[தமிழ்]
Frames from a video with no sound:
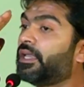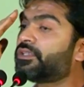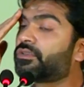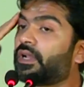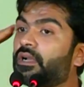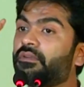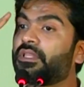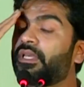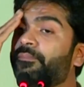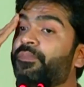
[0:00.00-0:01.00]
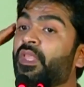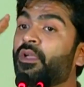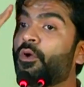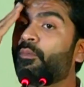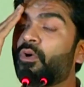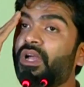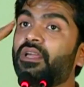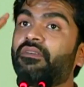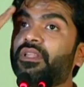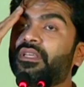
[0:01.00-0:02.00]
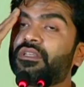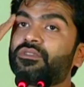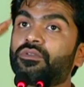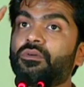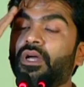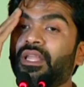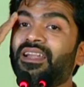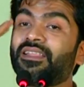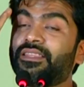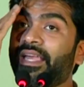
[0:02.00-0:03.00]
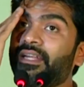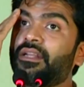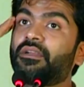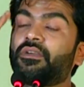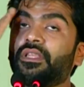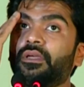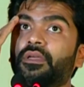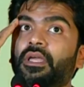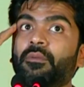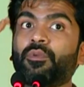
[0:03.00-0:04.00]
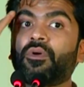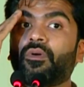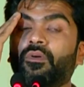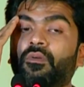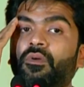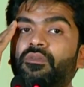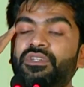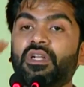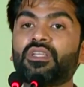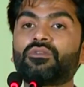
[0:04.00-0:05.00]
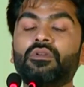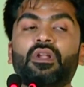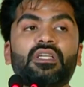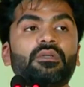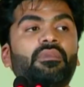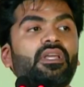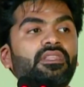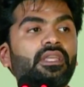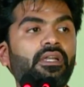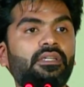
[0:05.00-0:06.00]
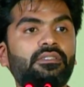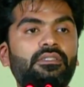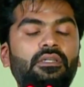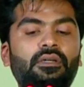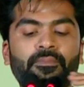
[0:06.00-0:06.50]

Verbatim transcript: ஈஸ்வரன் வந்து பொங்கலுக்கு வருது ஸோ அதனால் தேட்டருக்கு வந்து இப்போது ஒரு விஷயம் நான் சொல்லணும்னு ஆசைப்பட்டேன் தேட்டர்ஸ்